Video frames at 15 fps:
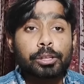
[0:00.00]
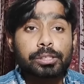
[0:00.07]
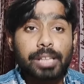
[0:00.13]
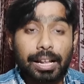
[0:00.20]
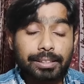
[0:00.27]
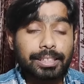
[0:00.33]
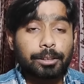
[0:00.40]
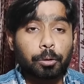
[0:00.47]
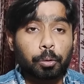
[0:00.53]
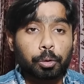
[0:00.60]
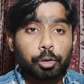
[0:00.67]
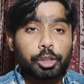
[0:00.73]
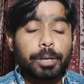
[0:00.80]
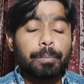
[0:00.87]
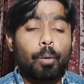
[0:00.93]
সাদিকু
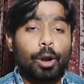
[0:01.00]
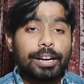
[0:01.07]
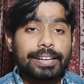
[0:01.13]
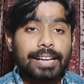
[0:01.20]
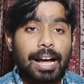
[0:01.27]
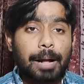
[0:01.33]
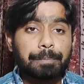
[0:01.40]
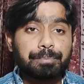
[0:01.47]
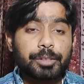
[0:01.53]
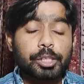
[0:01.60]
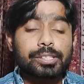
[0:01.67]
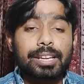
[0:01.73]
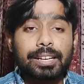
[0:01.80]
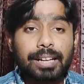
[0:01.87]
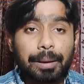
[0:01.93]
যে বলটা
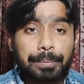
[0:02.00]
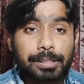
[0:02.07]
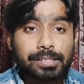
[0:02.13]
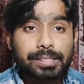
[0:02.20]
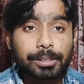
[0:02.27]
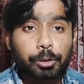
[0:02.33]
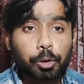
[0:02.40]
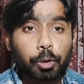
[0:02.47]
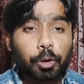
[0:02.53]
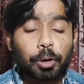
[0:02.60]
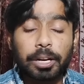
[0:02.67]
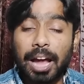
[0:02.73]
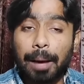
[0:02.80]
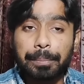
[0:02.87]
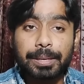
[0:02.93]
জেসান কামিন্সের জন্য
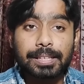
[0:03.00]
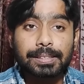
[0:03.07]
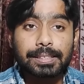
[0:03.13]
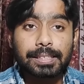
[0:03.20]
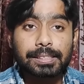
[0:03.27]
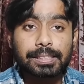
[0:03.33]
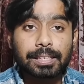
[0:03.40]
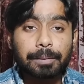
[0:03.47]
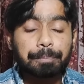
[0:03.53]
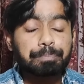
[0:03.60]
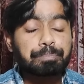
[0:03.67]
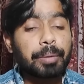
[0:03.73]
নামিয়ে দিয়েছেন